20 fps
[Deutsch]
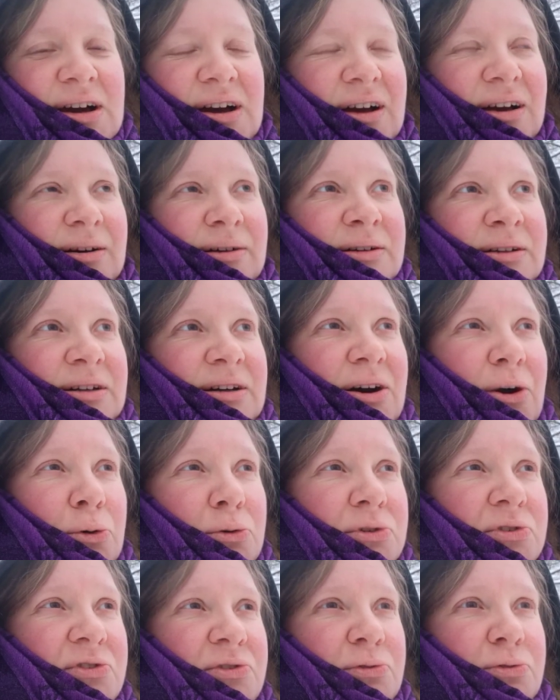äh,
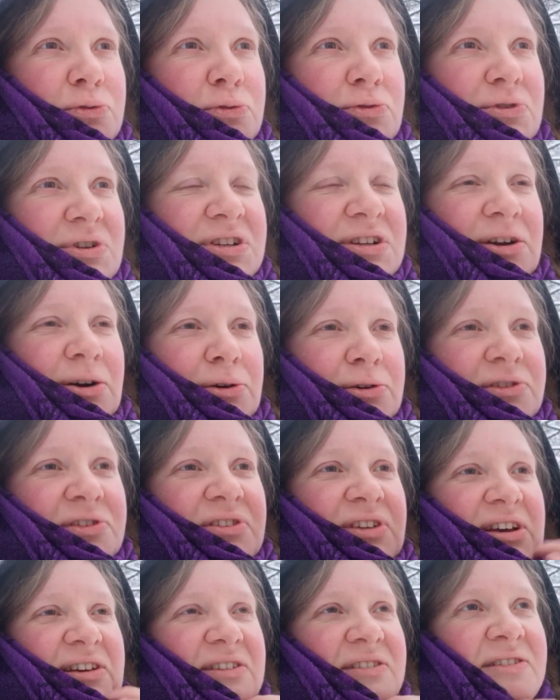Ausfühlen,
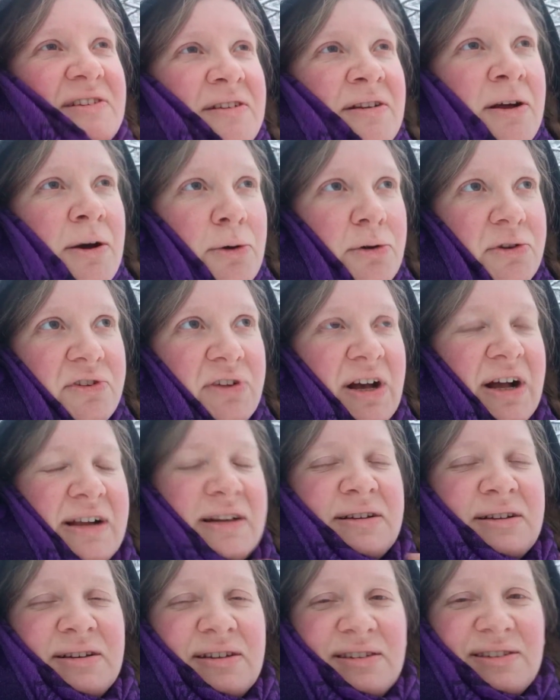Austesten,
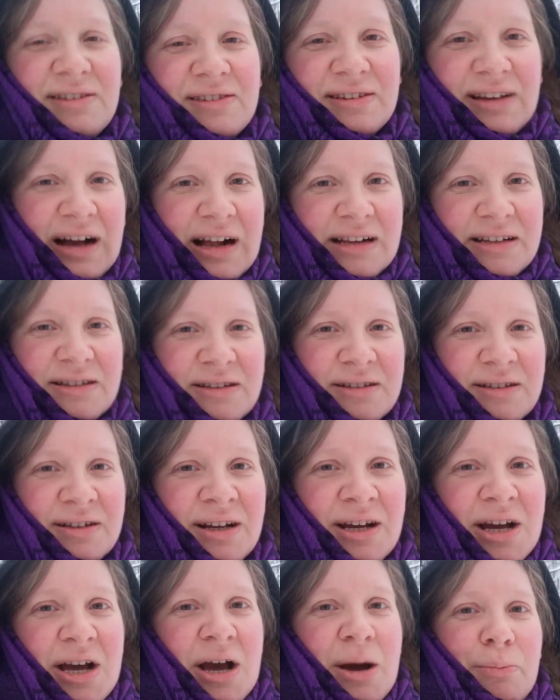Aushalten dieses kalten
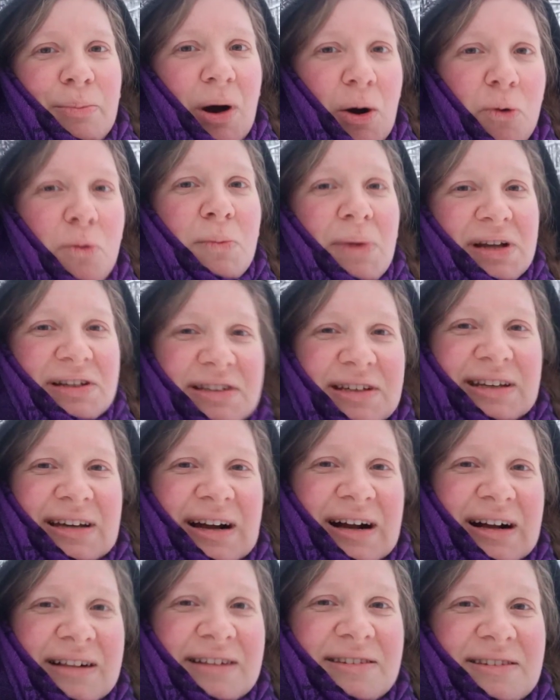
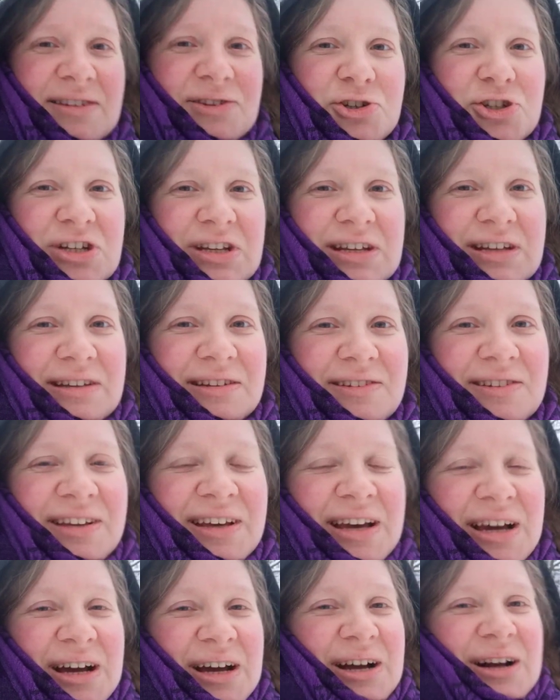Baumaterials des Schnees,
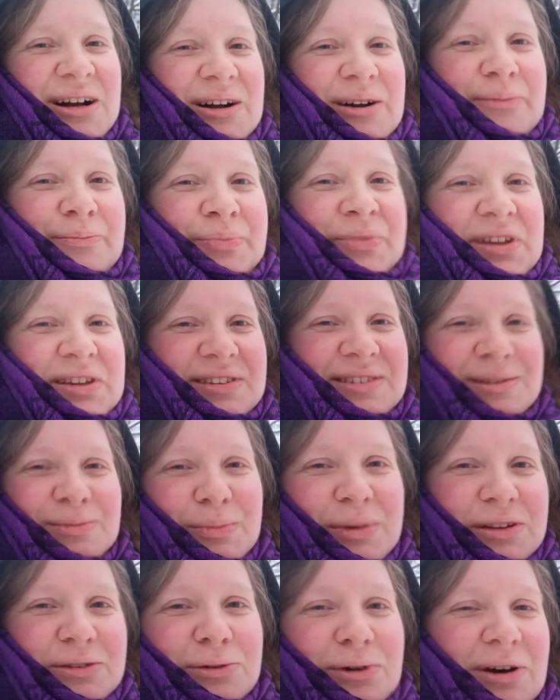ähm, das
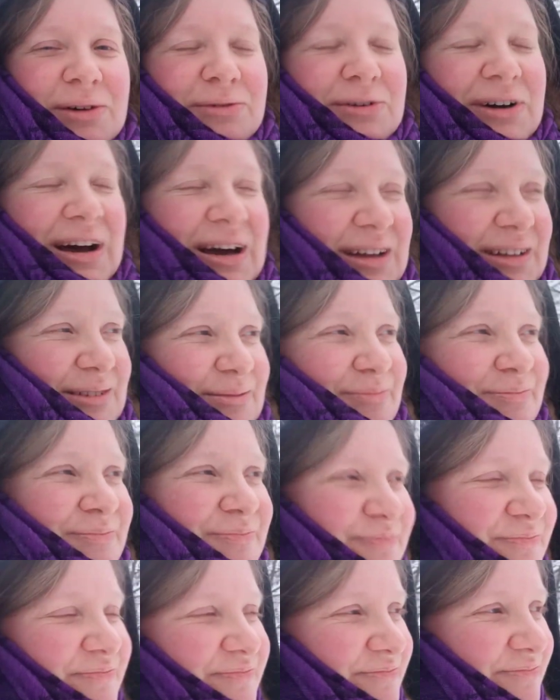mal zu erfahren.
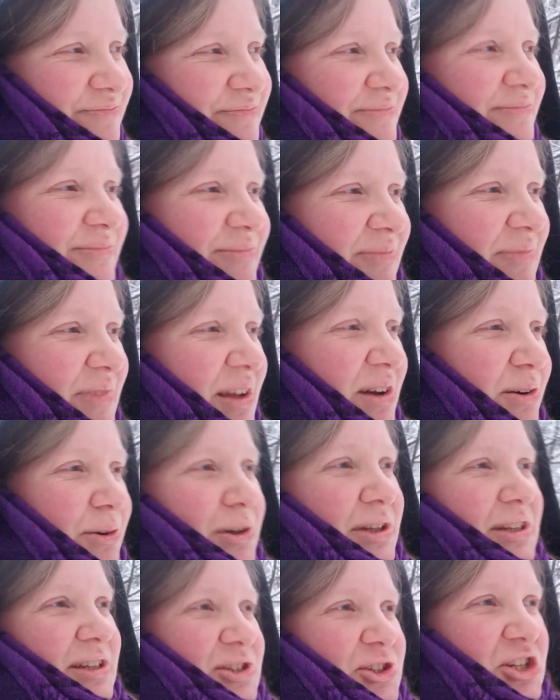
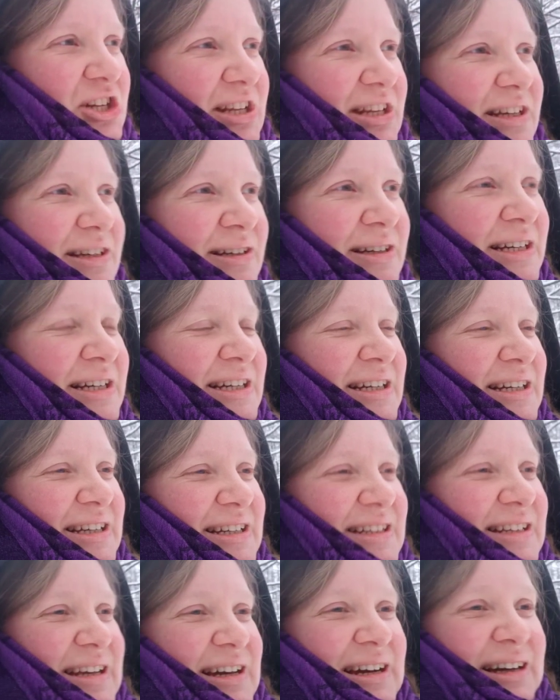Und der Schnee,
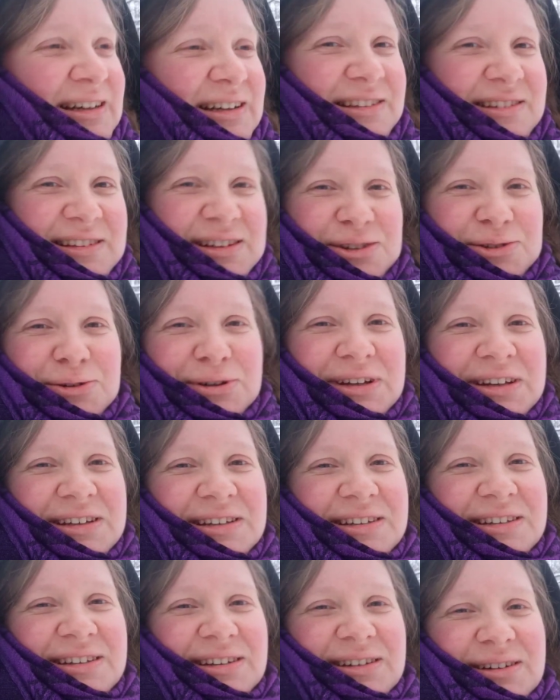der ist
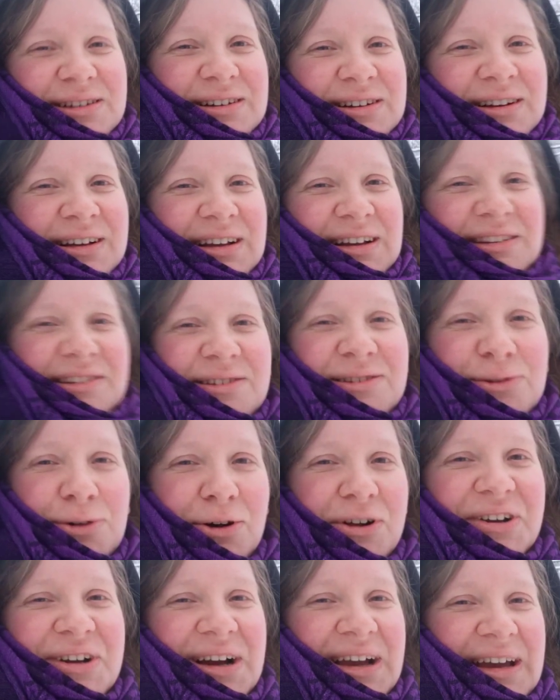natürlich äh, ganz
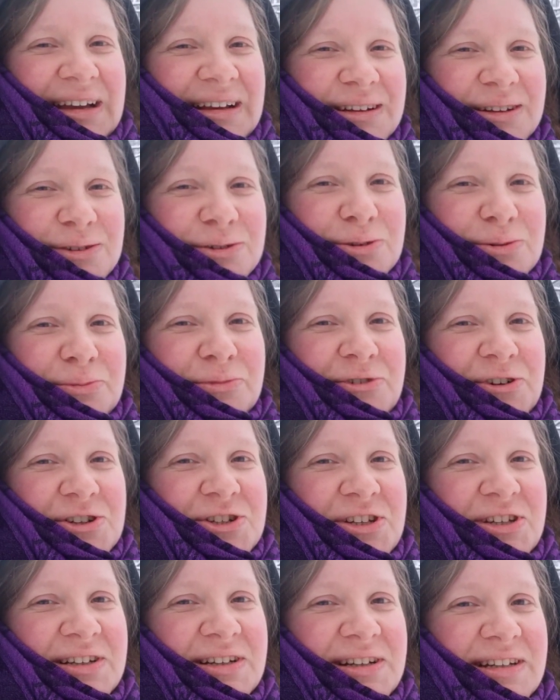toll geeignet, um
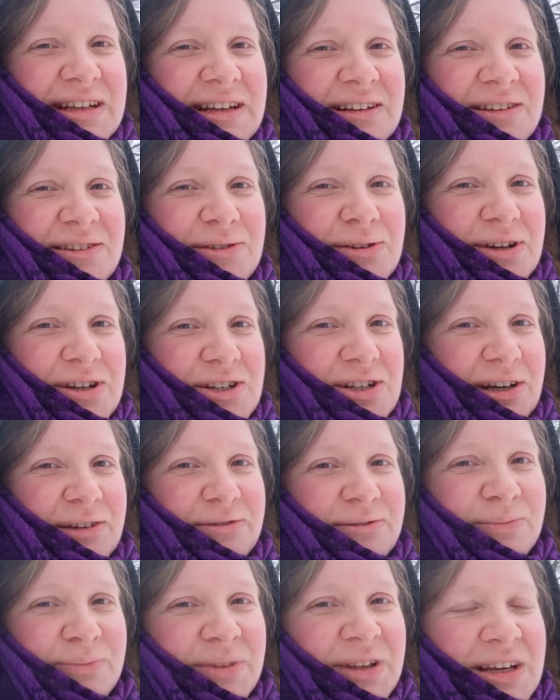verschiedene Dinge zu
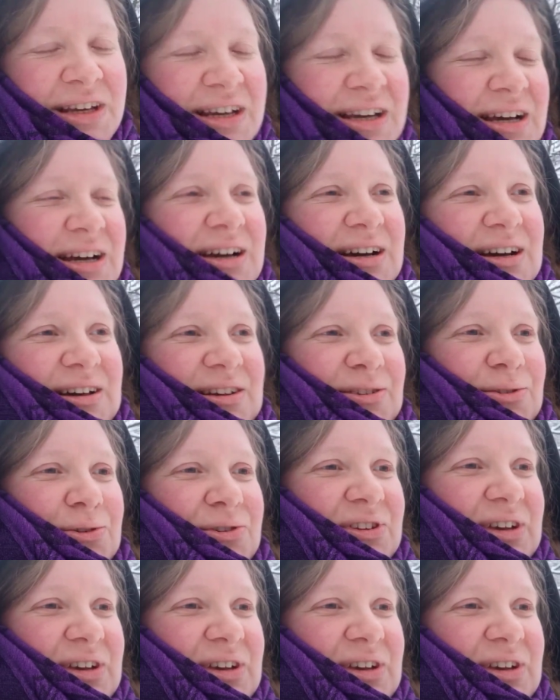erschaffen. Also